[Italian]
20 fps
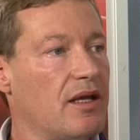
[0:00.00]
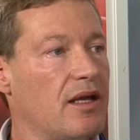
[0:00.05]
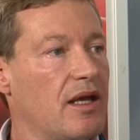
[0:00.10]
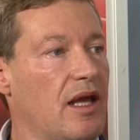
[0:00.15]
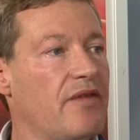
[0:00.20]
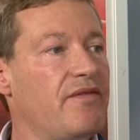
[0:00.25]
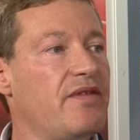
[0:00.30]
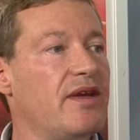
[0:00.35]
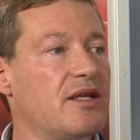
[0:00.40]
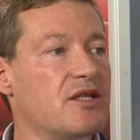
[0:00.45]

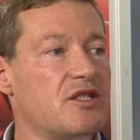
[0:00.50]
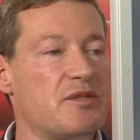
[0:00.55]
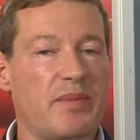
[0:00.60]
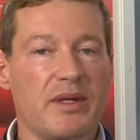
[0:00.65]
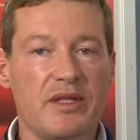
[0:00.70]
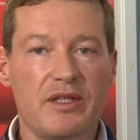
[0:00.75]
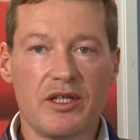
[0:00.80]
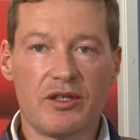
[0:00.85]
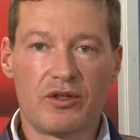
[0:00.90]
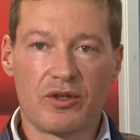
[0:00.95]
e viene
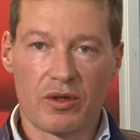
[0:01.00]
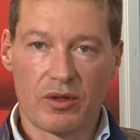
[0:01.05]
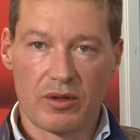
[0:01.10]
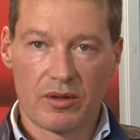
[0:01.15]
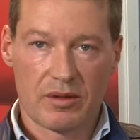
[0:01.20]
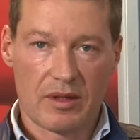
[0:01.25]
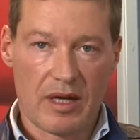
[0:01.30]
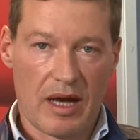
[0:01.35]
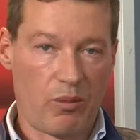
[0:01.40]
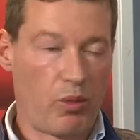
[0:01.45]
spedito
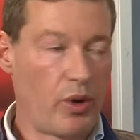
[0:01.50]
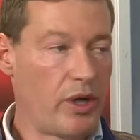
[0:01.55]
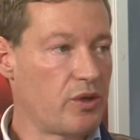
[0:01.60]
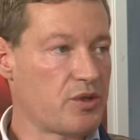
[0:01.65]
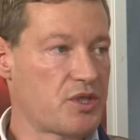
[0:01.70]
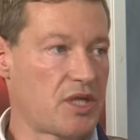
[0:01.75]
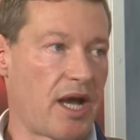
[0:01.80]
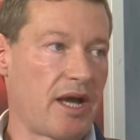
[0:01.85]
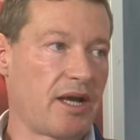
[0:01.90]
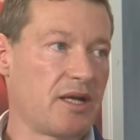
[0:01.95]
a
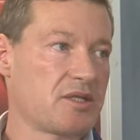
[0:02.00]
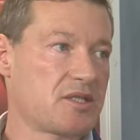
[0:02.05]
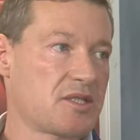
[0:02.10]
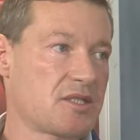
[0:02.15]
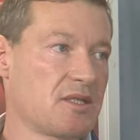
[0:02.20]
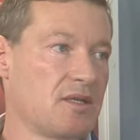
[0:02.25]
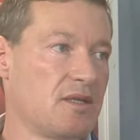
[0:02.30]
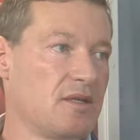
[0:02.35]
Buenos Aires.